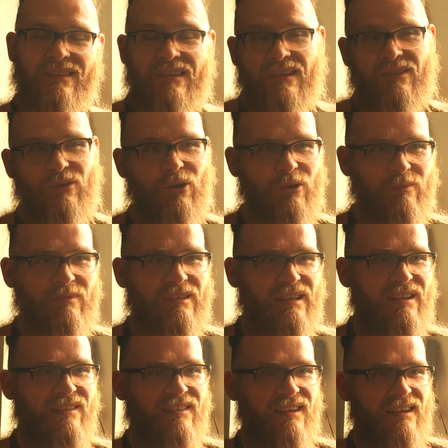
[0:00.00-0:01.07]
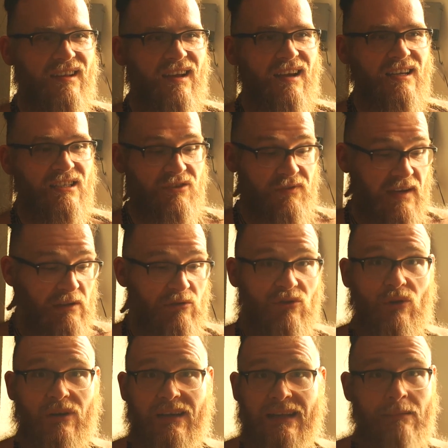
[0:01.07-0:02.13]
Das heißt, ihr könnt mich jederzeit erreichen. Ich werde
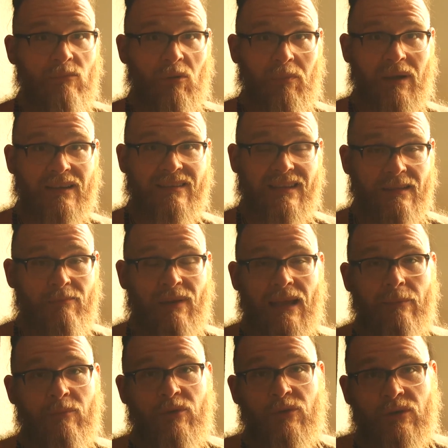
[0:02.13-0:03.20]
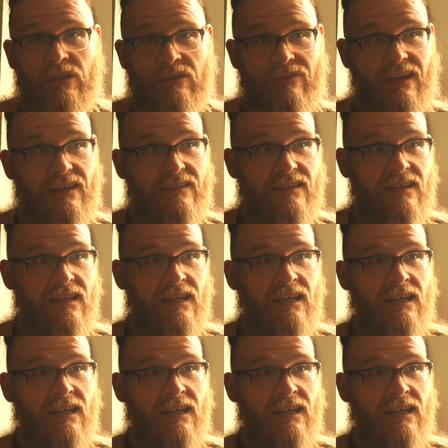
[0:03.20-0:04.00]
natürlich online immer präsent bleiben in irgendeiner Weise,